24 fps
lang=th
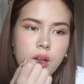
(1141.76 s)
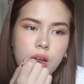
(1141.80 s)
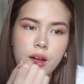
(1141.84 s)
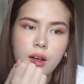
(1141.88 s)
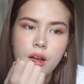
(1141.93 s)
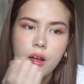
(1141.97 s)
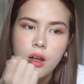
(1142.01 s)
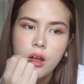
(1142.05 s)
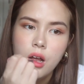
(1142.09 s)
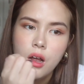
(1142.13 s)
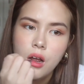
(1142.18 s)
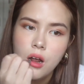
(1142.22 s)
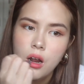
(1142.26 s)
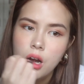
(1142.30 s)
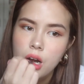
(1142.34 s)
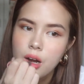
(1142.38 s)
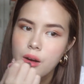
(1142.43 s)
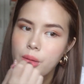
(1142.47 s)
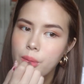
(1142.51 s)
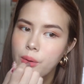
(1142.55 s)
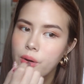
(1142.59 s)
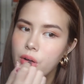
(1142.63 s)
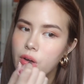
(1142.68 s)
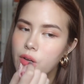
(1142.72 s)
ย
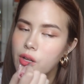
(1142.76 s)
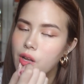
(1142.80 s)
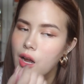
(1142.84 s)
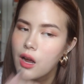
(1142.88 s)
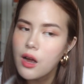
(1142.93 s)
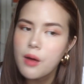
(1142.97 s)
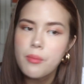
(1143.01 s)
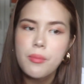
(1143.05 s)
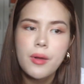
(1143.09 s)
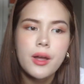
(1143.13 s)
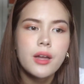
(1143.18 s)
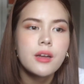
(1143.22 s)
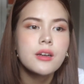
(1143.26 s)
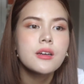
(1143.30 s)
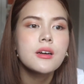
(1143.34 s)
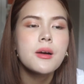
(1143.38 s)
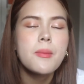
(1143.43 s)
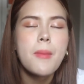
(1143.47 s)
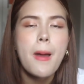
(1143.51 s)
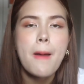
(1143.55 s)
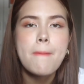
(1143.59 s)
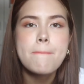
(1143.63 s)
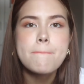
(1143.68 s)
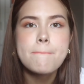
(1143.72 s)
แล้วพอทาไปคื
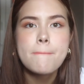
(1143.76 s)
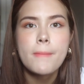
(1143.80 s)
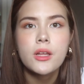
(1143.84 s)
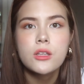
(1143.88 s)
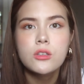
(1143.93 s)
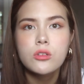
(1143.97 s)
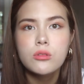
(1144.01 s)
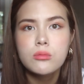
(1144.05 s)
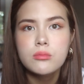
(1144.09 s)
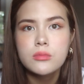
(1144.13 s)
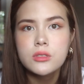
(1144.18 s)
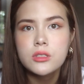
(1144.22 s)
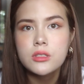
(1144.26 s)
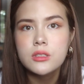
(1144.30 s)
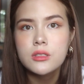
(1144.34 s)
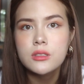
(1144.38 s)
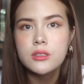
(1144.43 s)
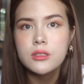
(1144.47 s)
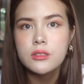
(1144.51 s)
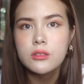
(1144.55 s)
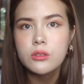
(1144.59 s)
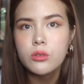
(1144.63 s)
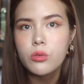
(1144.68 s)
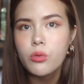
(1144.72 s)
อแบบชุ่ม
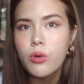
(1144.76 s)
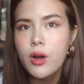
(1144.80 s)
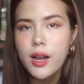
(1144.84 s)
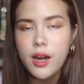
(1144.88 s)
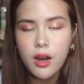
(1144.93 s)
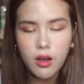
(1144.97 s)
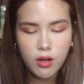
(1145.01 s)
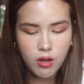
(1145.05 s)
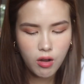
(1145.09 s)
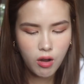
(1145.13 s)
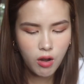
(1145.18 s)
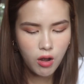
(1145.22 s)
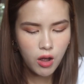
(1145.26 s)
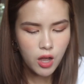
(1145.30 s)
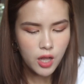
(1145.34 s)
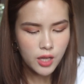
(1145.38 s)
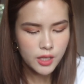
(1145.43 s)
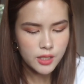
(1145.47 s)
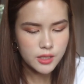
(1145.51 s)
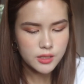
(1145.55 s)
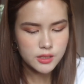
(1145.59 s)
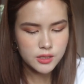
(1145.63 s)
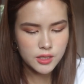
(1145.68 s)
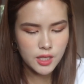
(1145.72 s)
ชื้นด้วยแล้วก็
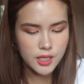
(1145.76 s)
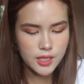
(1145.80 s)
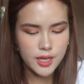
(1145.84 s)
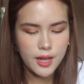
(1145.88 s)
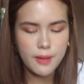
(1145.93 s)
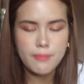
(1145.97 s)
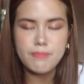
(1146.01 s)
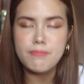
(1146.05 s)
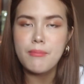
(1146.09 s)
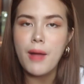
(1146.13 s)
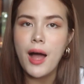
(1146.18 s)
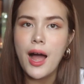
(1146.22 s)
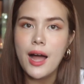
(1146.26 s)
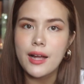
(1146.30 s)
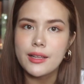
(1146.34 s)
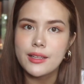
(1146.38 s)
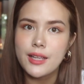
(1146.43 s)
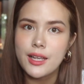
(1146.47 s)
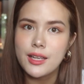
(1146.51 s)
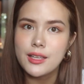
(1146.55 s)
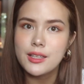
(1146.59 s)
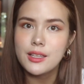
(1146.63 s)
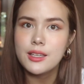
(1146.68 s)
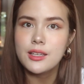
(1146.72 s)
ติดกับปาก
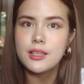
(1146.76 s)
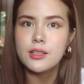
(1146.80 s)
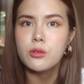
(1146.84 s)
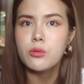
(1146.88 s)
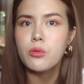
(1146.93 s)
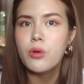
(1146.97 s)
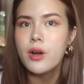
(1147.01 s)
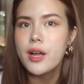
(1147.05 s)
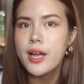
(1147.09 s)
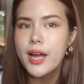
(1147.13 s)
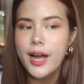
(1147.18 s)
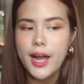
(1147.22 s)
ได้ดีด้วย